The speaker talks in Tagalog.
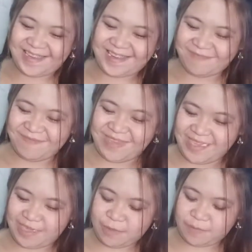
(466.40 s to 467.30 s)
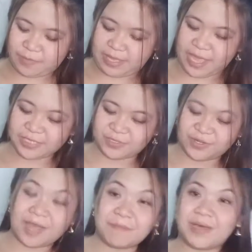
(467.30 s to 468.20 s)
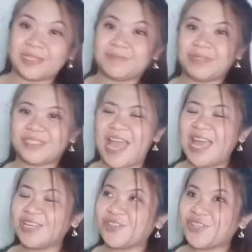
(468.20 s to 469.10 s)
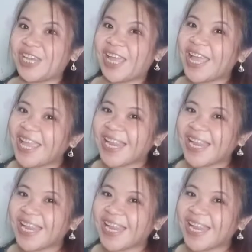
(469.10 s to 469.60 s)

Grabe. Guys, so, oh, nakabox pa siya. Action siya!